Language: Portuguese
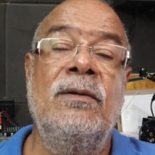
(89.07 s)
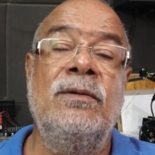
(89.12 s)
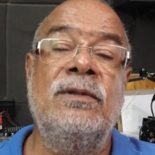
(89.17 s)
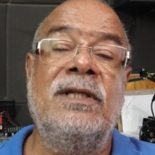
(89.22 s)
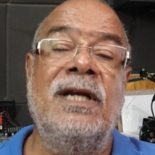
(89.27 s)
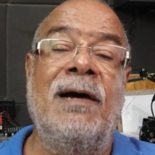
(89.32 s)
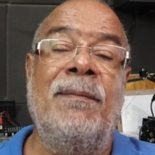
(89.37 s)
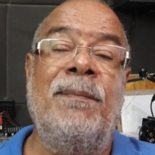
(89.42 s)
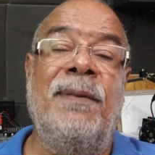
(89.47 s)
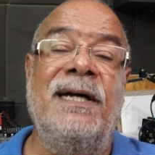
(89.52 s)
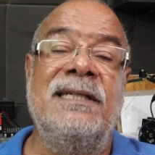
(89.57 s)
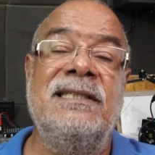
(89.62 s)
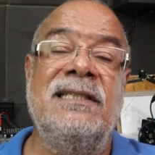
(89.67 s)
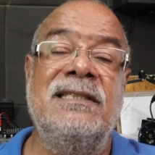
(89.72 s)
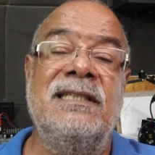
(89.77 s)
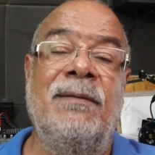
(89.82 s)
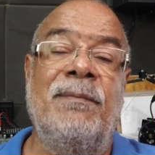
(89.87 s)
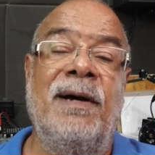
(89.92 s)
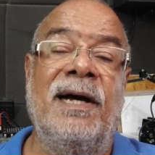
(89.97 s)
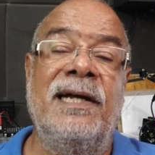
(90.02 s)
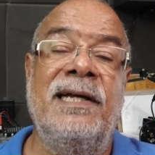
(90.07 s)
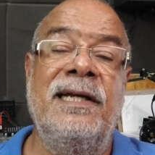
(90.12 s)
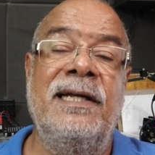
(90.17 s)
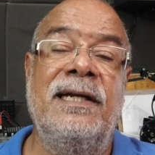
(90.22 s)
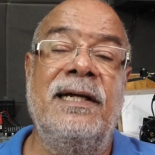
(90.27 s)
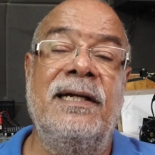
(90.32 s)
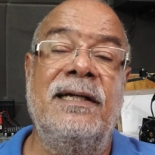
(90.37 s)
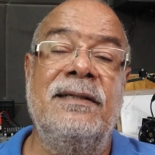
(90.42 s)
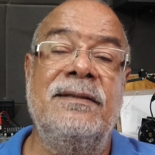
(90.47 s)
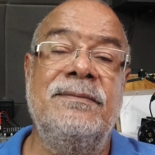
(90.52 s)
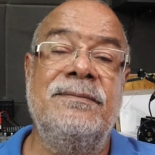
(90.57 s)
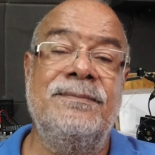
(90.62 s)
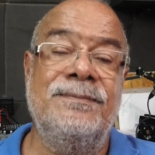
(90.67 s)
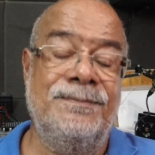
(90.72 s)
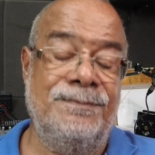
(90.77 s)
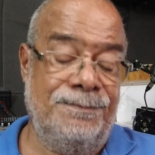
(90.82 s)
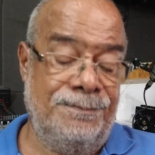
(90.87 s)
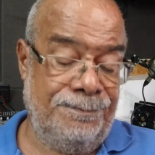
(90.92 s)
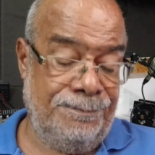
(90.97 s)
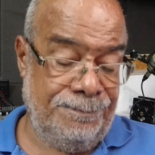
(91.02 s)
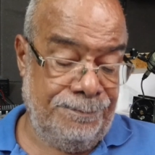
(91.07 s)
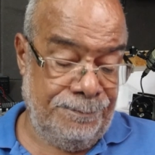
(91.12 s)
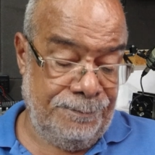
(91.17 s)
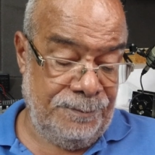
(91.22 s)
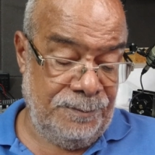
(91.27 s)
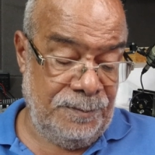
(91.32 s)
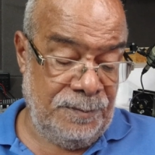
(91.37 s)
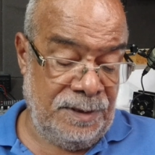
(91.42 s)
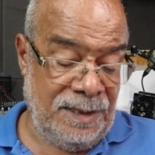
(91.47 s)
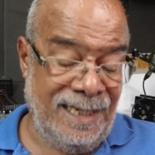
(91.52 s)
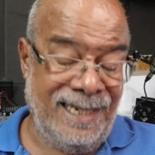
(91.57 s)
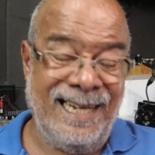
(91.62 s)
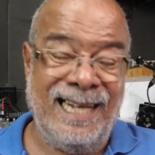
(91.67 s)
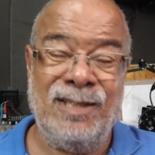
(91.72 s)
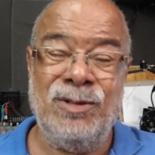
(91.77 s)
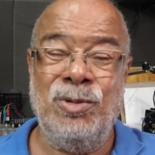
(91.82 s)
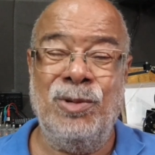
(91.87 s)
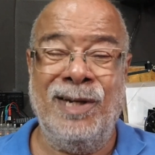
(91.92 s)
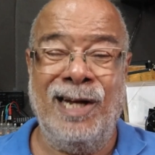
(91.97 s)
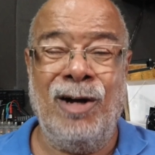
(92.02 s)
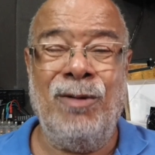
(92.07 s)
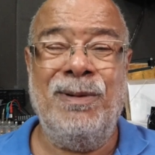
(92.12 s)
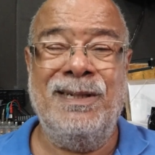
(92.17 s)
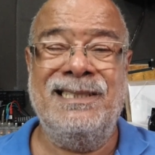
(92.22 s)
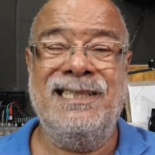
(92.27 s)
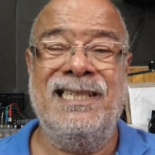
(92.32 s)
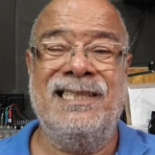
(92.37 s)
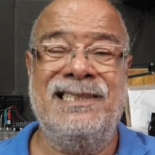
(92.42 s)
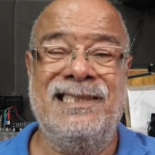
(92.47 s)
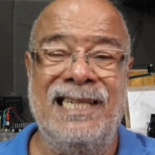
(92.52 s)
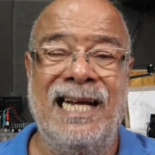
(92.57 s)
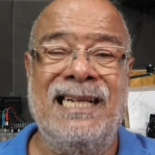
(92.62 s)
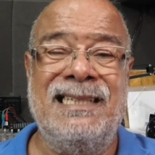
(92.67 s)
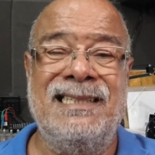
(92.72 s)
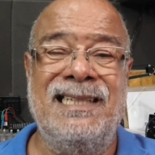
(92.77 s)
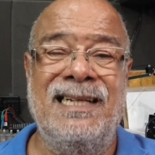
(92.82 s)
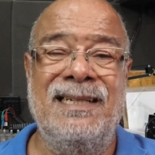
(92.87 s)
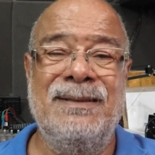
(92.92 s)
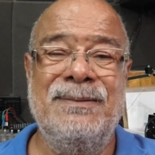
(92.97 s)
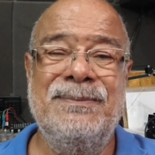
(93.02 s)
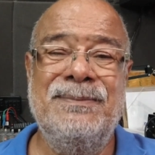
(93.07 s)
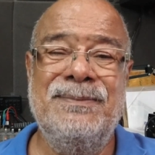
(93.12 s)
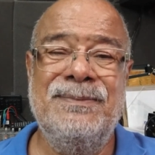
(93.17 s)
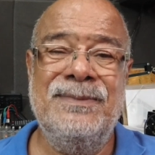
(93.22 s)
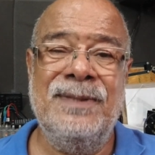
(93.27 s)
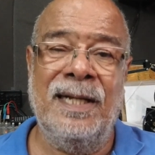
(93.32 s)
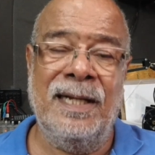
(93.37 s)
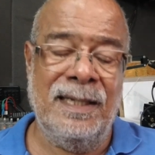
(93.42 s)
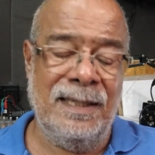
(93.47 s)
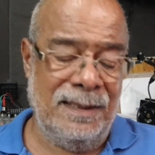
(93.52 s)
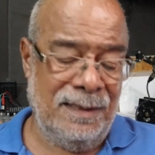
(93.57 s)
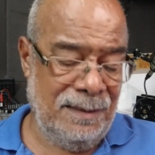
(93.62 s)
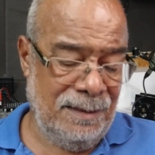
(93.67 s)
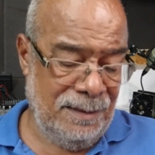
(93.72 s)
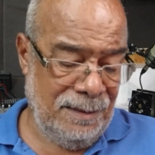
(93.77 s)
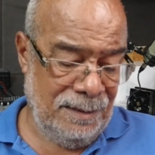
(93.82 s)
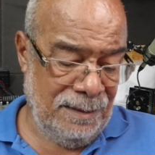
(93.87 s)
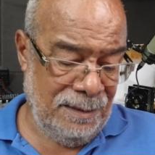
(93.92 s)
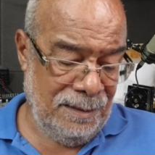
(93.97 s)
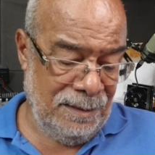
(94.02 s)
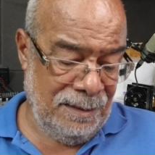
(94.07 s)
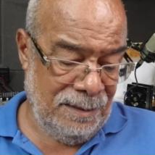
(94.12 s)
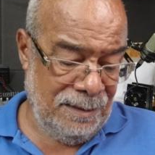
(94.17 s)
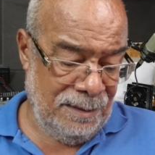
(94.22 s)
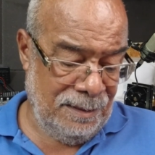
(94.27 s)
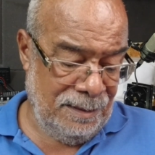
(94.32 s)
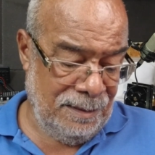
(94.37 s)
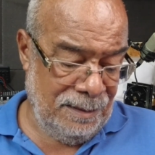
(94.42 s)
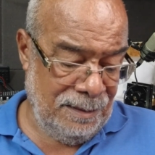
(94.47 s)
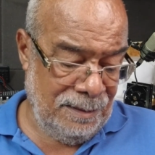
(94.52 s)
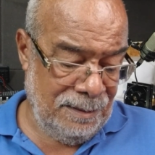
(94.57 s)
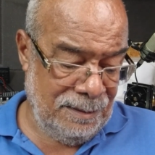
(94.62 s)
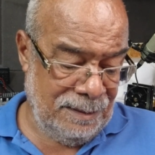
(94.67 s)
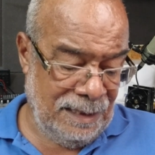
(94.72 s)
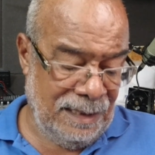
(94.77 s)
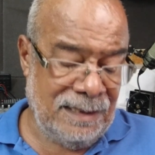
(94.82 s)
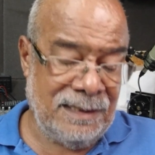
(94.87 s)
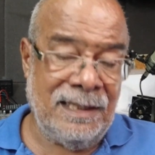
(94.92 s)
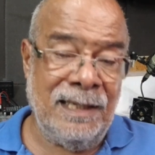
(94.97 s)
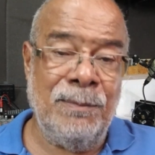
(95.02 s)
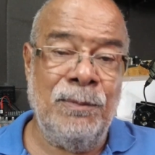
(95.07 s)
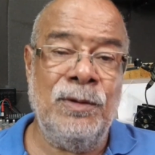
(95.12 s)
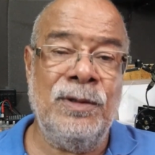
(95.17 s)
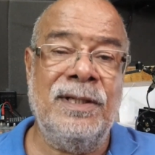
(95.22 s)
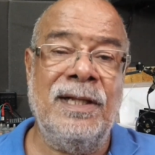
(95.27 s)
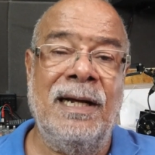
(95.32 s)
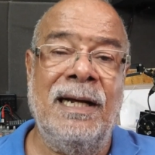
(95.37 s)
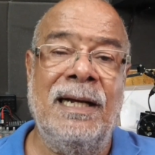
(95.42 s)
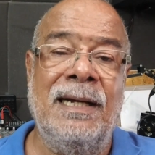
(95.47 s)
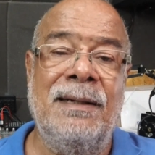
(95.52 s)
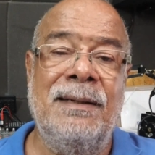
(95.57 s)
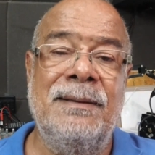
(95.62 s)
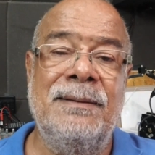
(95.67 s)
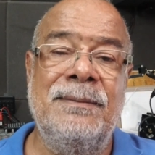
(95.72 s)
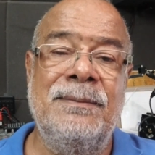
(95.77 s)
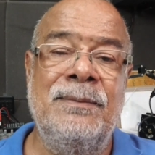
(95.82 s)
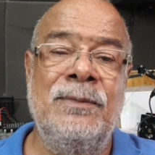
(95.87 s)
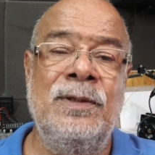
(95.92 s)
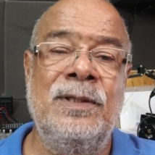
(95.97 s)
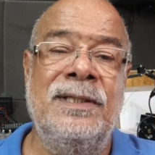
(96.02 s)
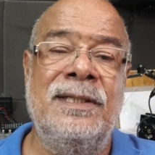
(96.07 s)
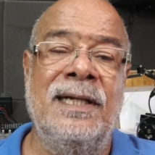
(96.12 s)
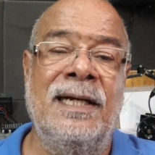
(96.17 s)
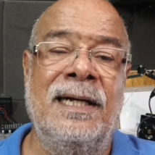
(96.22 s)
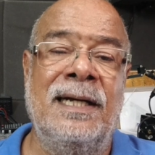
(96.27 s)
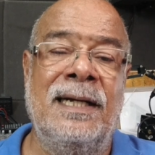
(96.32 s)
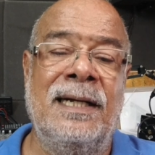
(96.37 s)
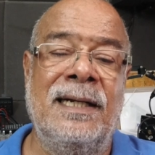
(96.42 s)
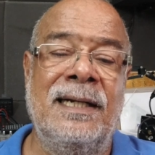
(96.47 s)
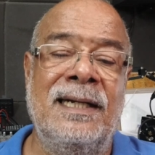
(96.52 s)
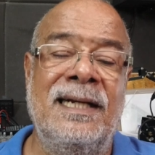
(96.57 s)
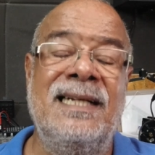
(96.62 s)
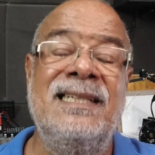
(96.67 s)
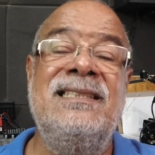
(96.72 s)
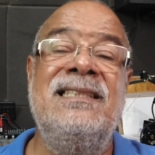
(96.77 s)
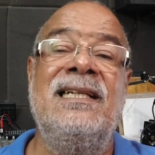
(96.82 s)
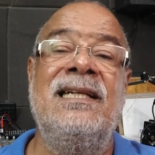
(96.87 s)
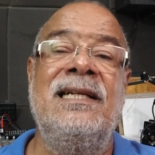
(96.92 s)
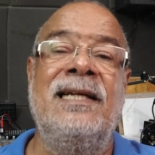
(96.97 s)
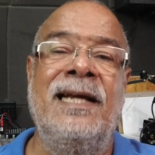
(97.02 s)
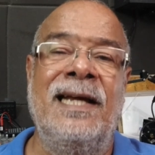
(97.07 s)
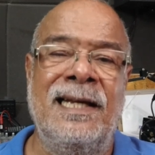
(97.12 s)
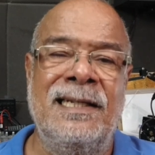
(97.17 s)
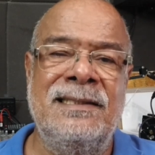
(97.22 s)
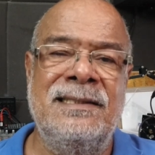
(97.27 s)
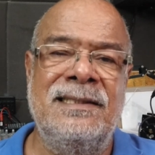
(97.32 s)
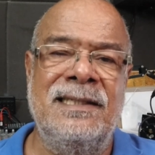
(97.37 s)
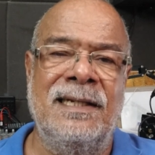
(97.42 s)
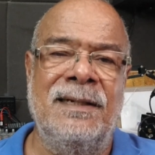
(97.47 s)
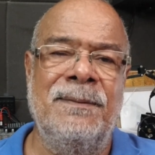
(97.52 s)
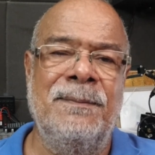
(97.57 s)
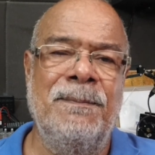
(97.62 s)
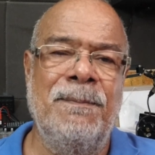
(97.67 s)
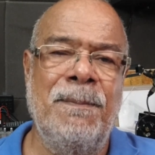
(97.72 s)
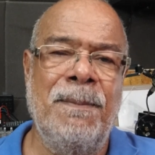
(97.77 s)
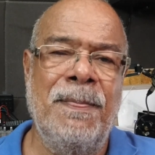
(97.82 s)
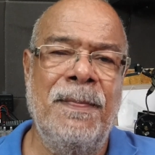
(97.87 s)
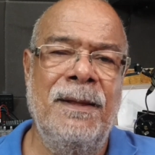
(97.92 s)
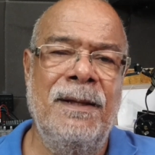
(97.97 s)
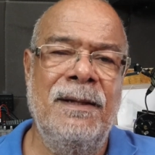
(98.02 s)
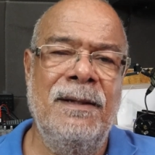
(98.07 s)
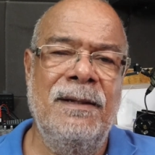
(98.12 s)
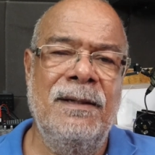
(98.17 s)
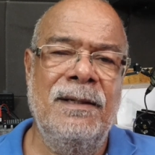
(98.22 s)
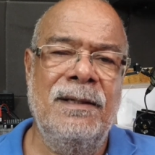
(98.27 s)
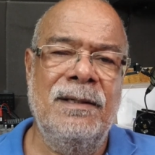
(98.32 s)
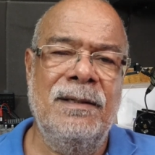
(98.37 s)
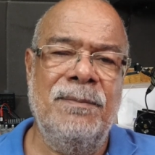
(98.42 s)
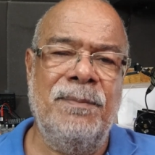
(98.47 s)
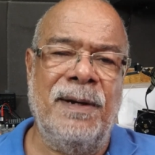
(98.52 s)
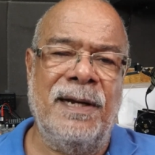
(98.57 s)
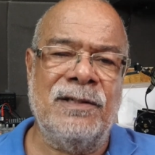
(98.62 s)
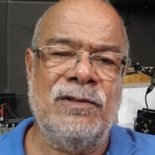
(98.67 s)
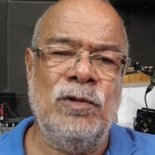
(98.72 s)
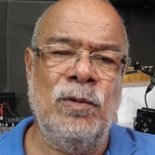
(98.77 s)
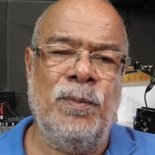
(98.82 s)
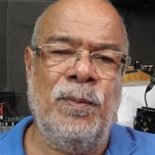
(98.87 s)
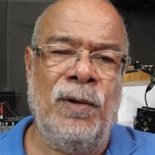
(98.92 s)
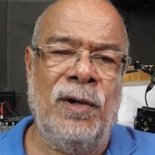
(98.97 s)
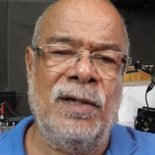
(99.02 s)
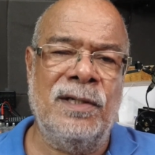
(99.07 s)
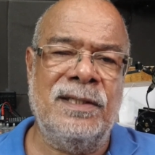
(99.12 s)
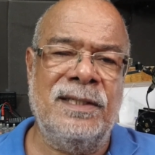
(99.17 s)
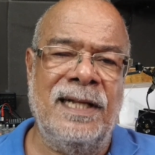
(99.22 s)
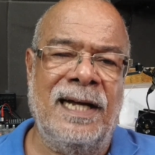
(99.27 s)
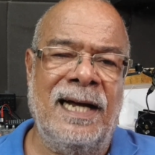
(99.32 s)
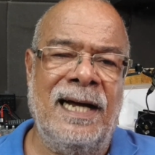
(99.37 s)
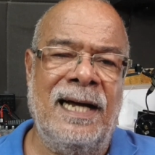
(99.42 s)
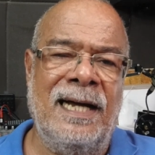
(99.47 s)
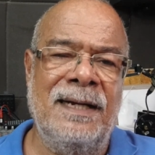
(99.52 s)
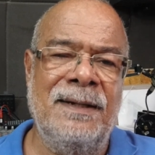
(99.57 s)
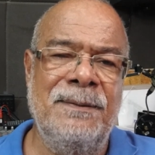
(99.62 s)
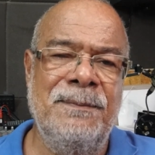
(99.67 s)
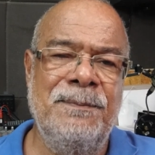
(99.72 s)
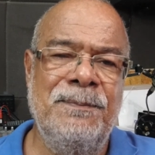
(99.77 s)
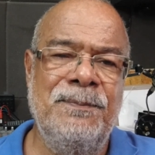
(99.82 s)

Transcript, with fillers: ultrapassem essa barreira, que é natural, mas é chata, né? Tem que ter muita, muita resiliência para suportar